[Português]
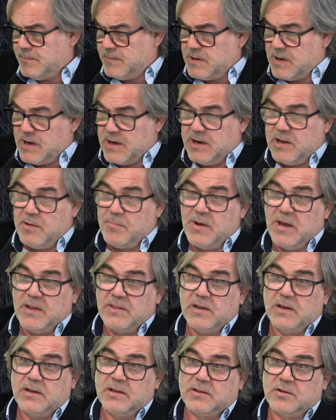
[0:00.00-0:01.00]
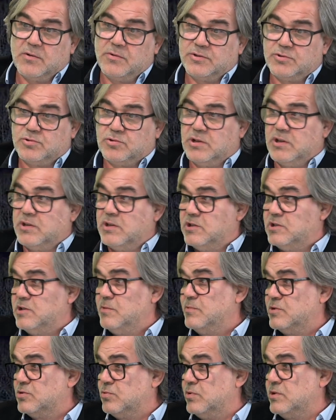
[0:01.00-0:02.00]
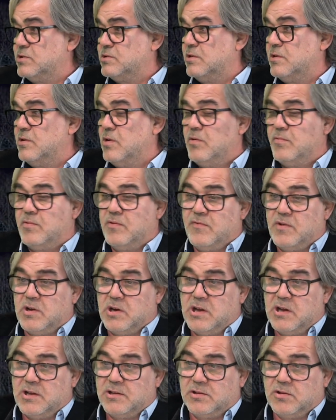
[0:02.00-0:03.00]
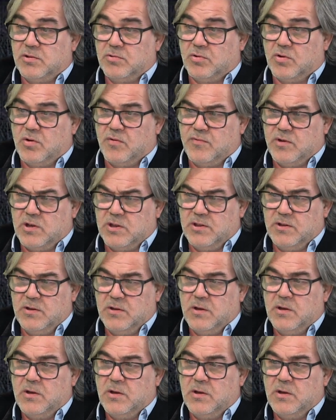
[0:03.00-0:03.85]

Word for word: da área médica estão assustadíssimas com esta nova variante do Covid,